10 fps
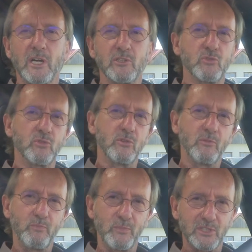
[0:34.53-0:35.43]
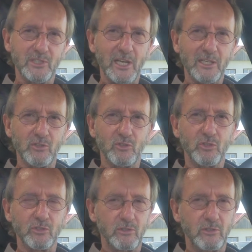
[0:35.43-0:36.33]
Also bis dann
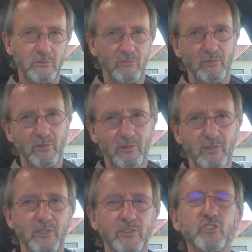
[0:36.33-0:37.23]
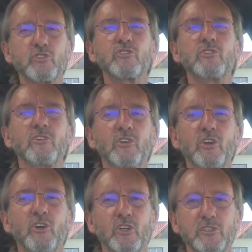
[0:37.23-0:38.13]
und tschüss,
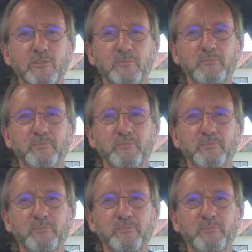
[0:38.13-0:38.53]
euer Horst.